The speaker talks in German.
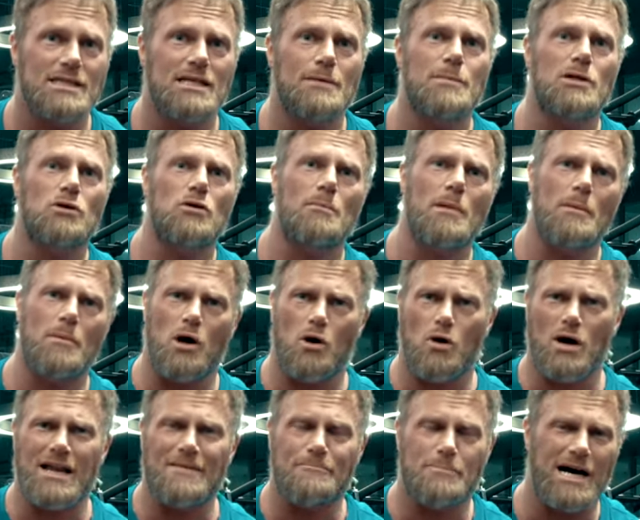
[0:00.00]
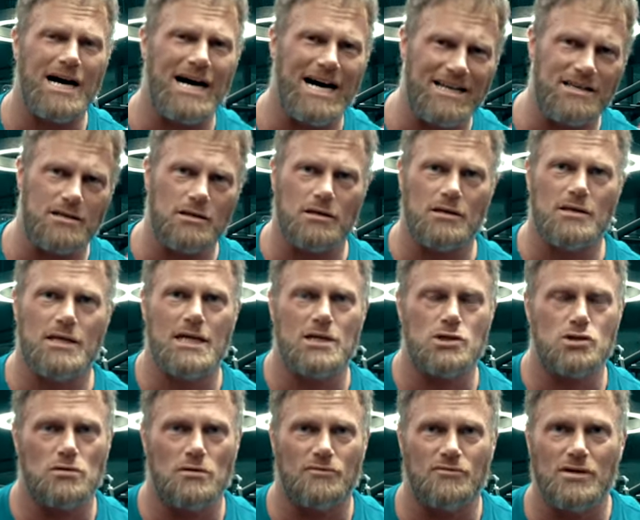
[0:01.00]
Damit kommen aber auch ein paar andere
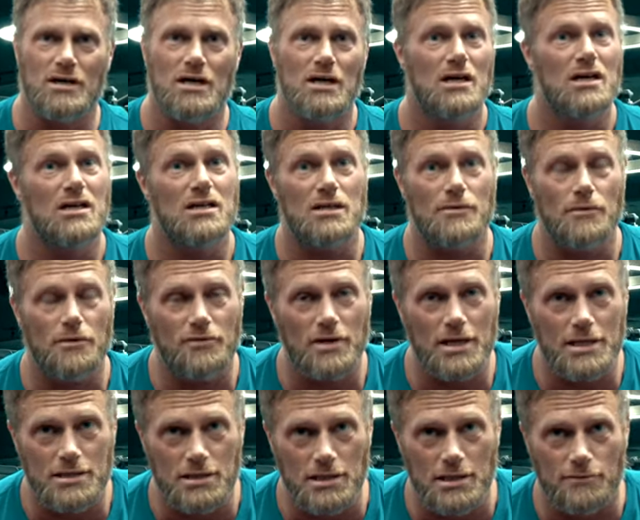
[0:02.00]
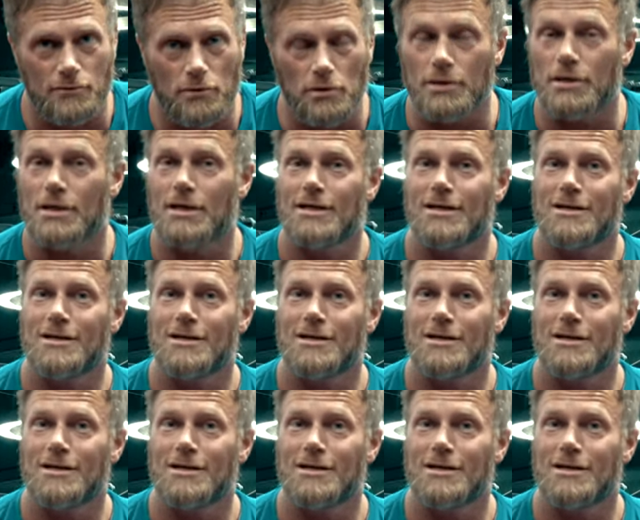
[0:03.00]
Nährstoffe, die wir vielleicht nicht wollen.